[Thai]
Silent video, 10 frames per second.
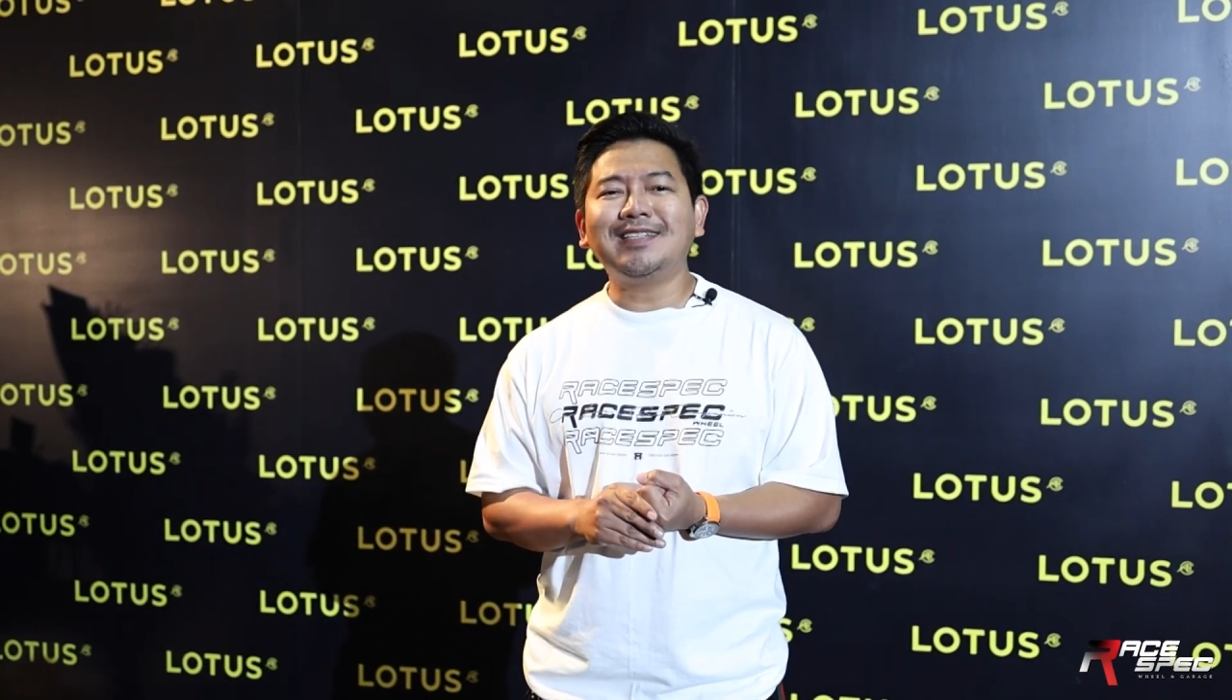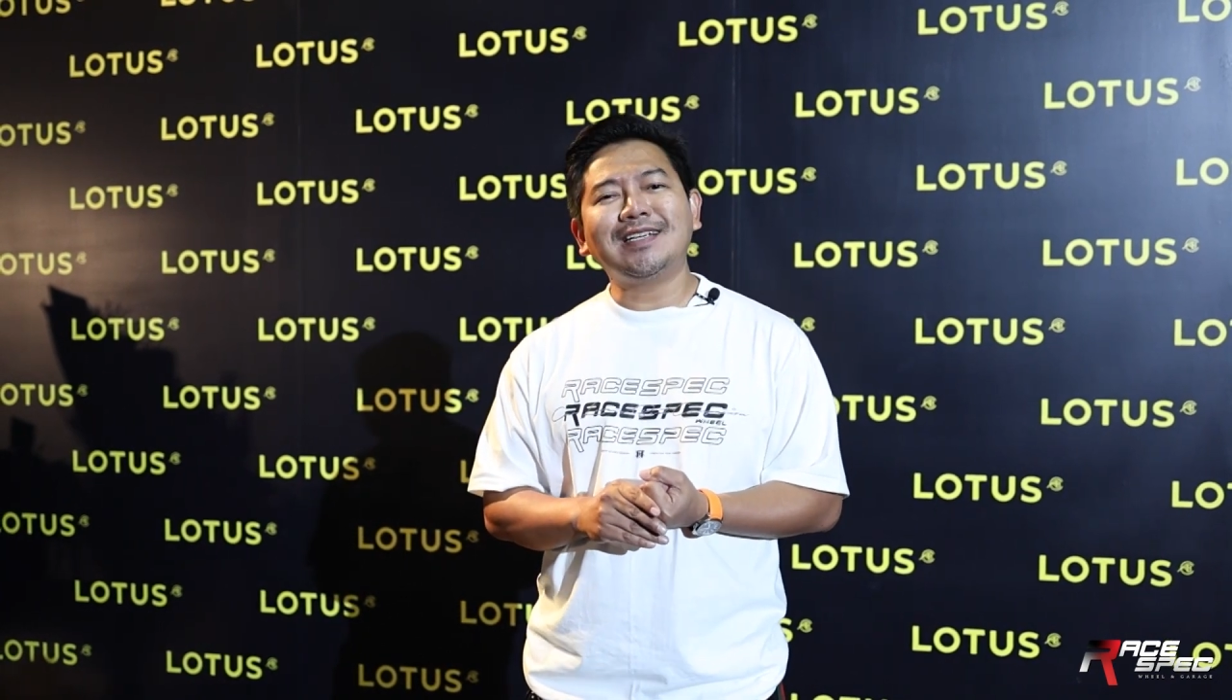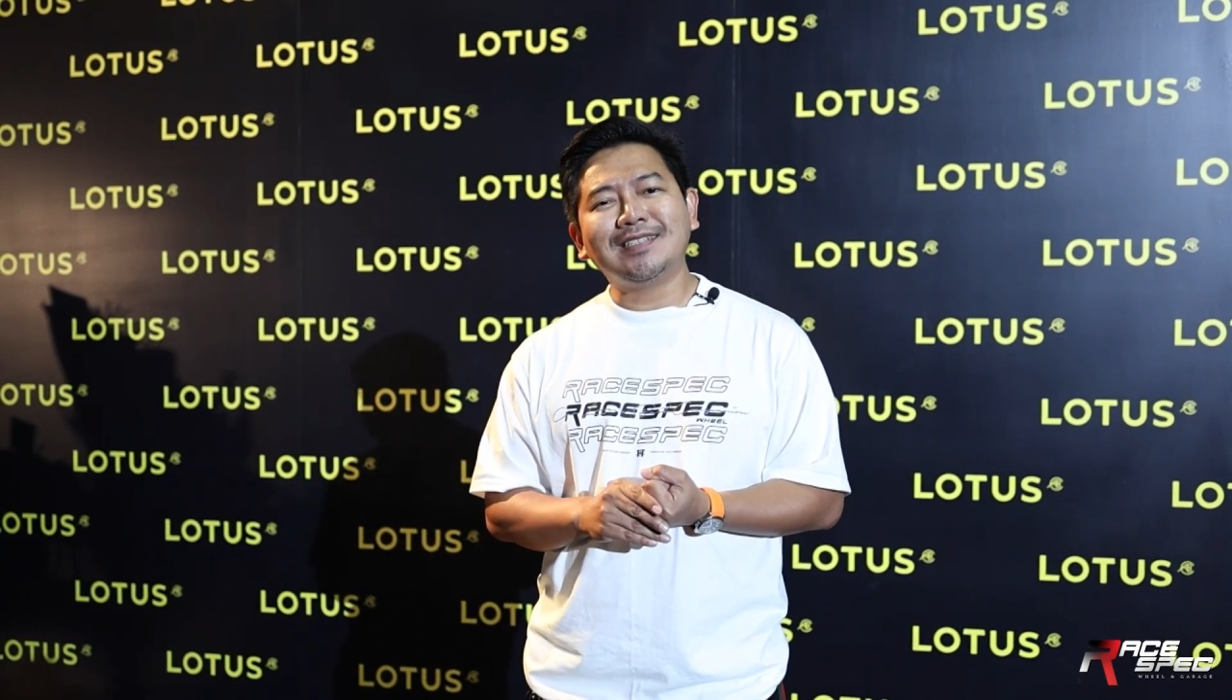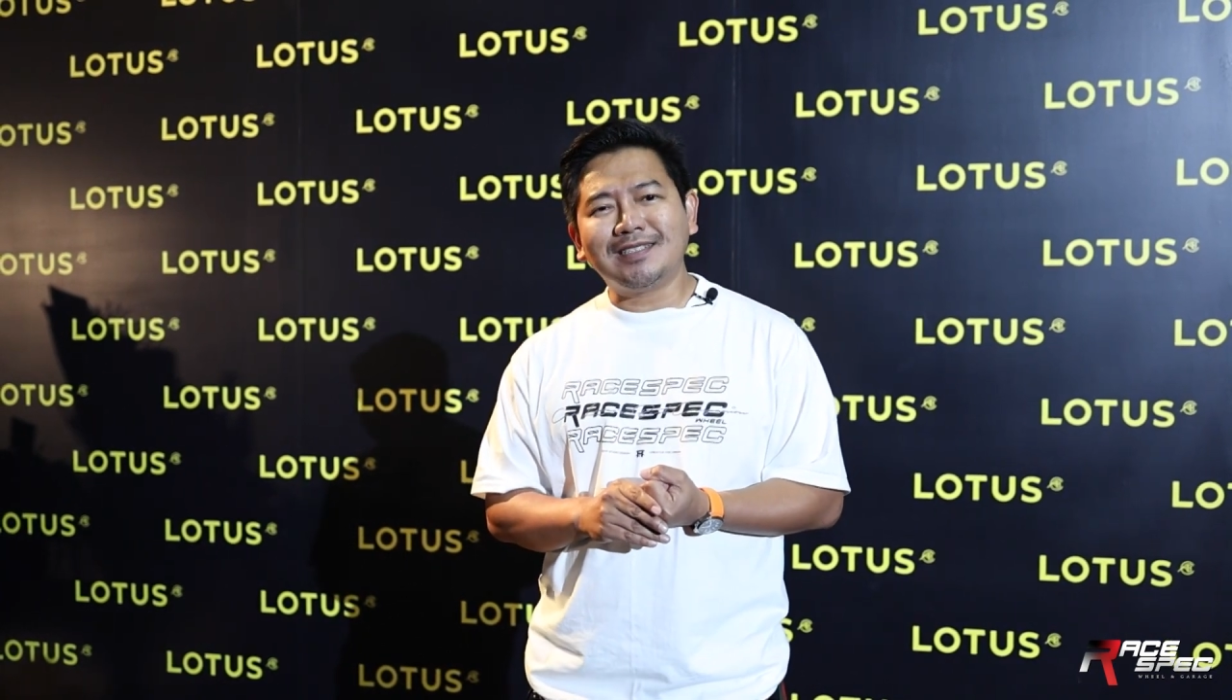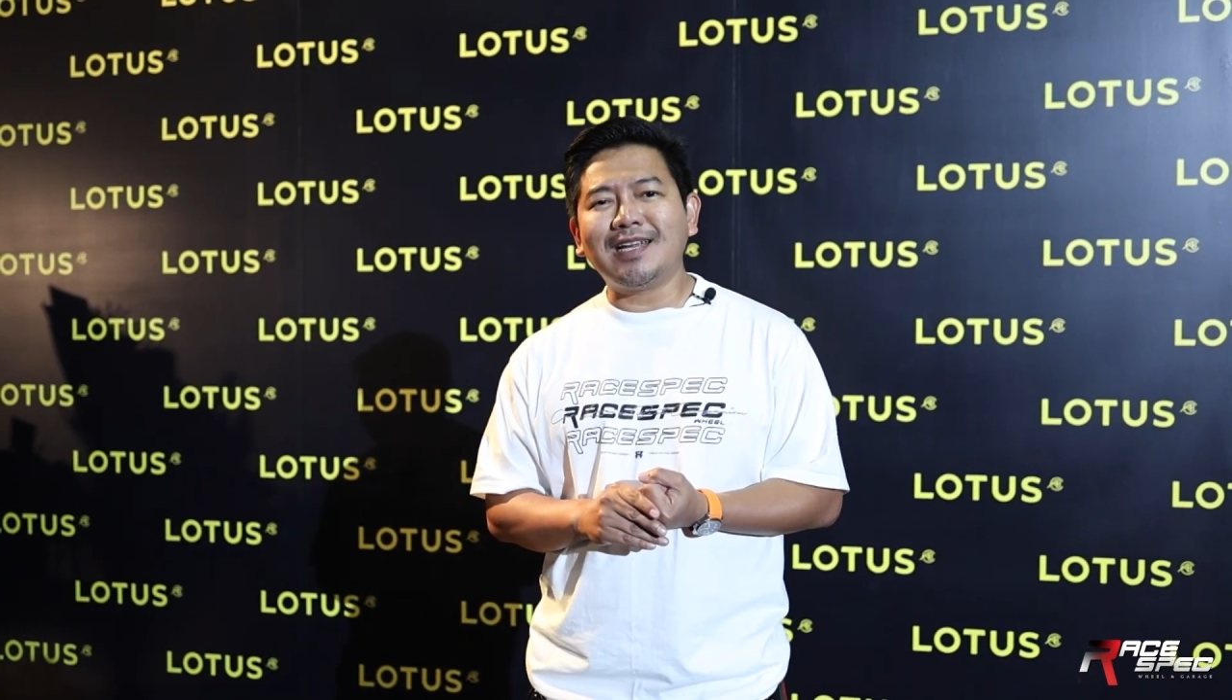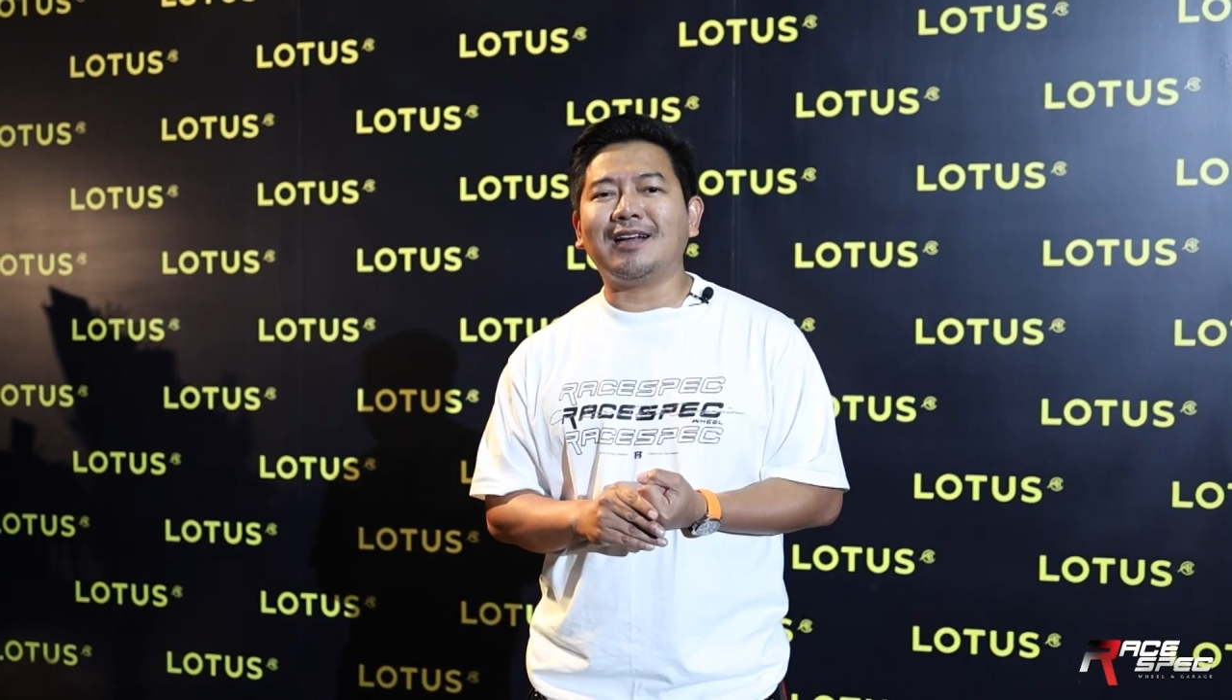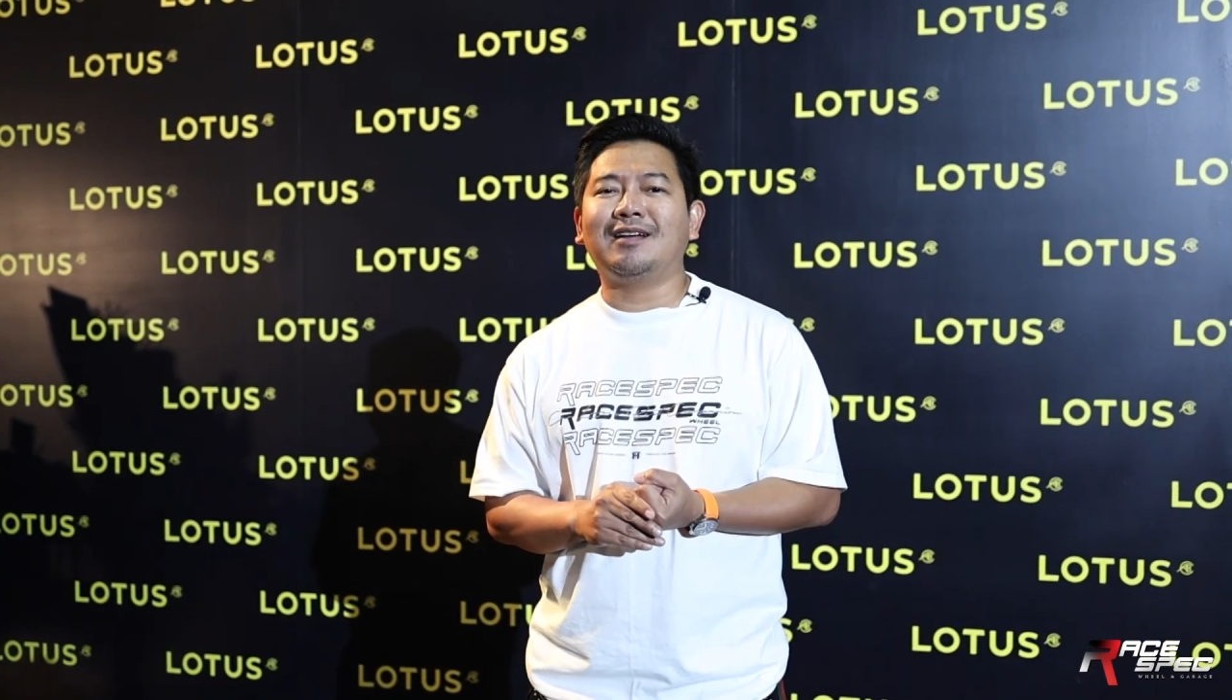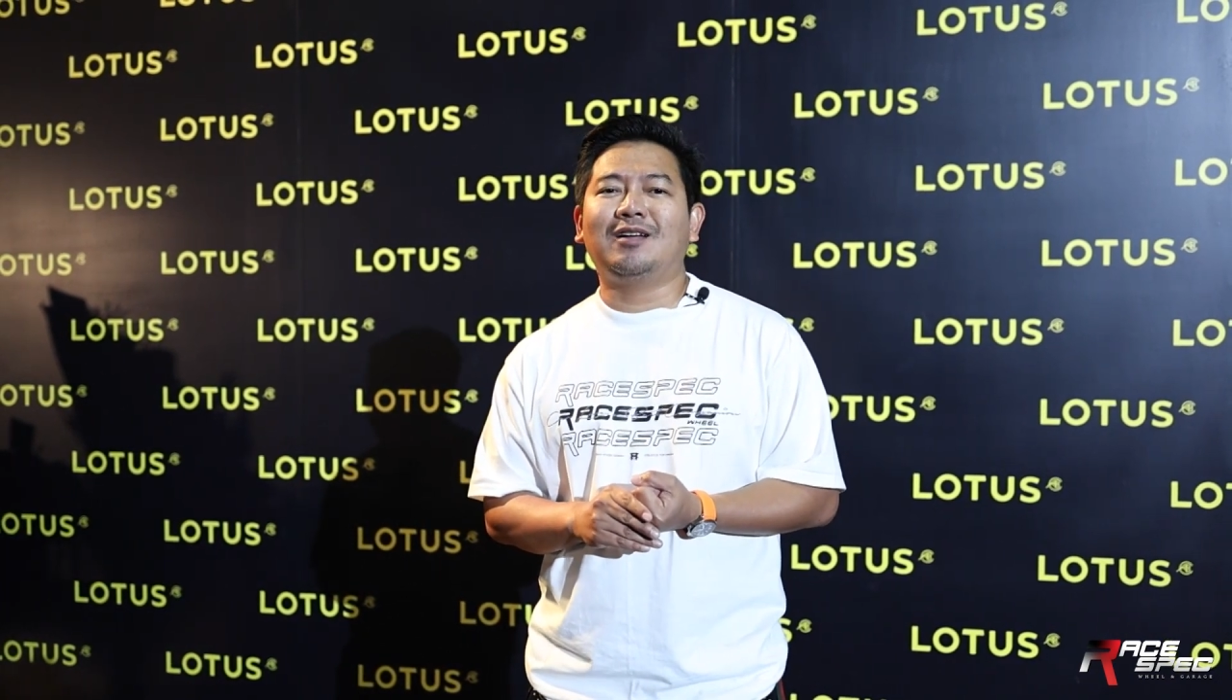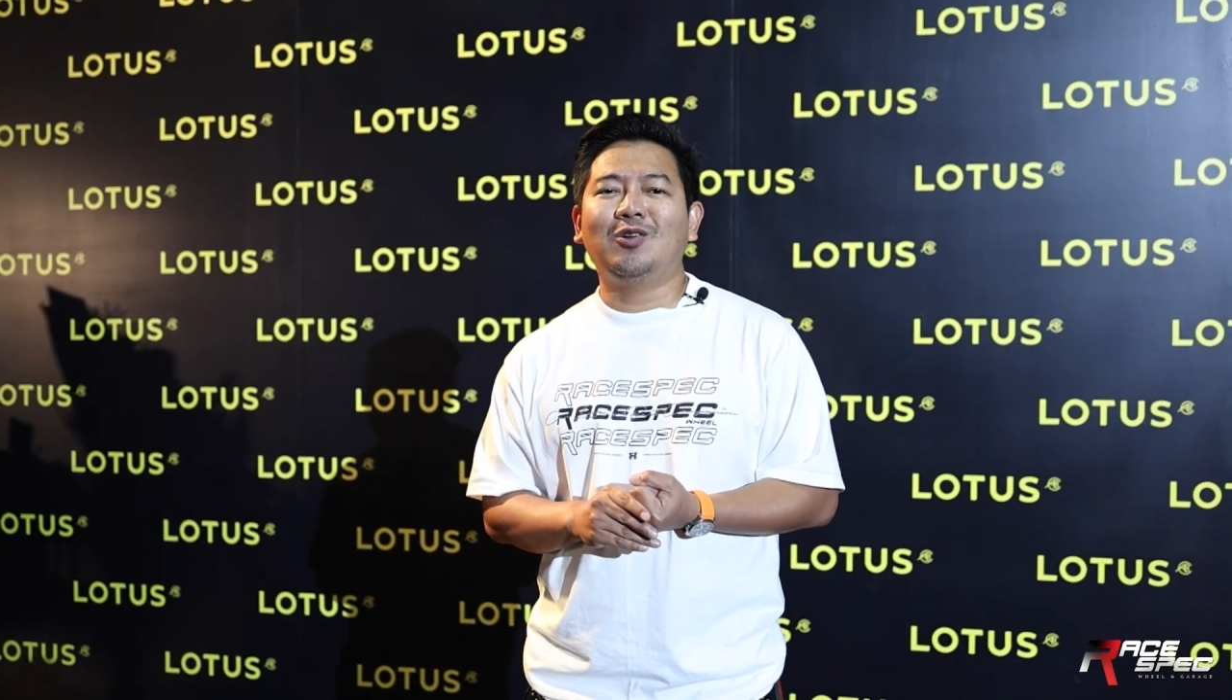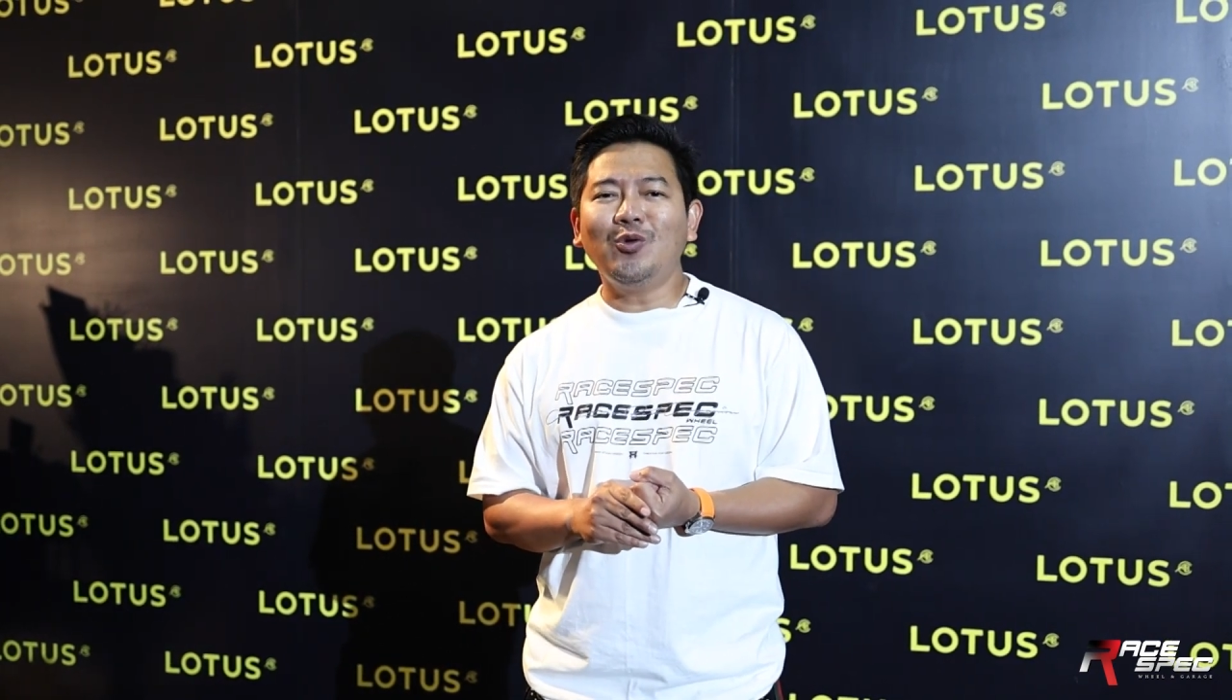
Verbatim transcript: จริงๆ